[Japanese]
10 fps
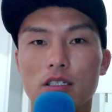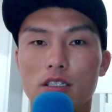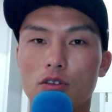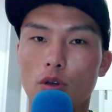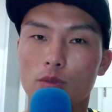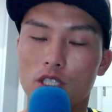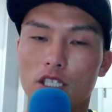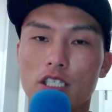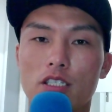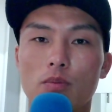すごい
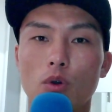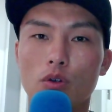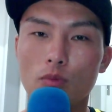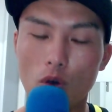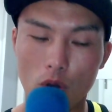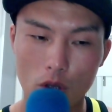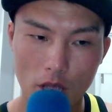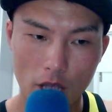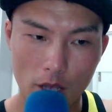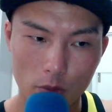難しいです。僕も、
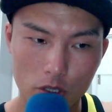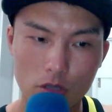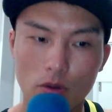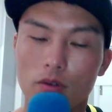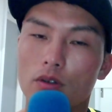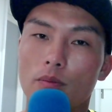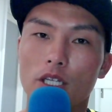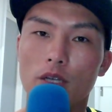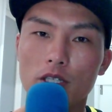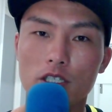えー、もちろん、ま
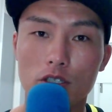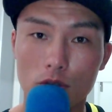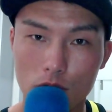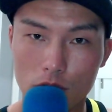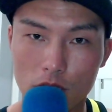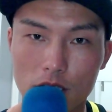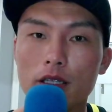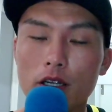だまだ修行中です。